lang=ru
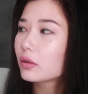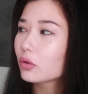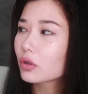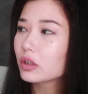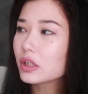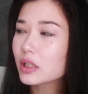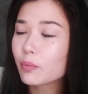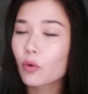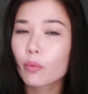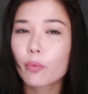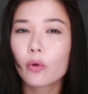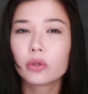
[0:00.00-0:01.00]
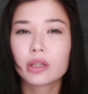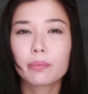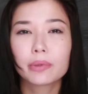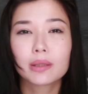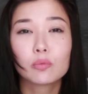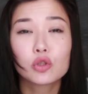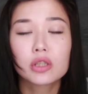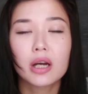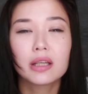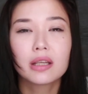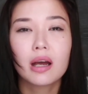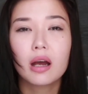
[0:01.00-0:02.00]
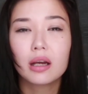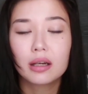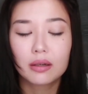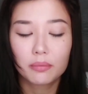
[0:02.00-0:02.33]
которая до сих пор полная, потому что она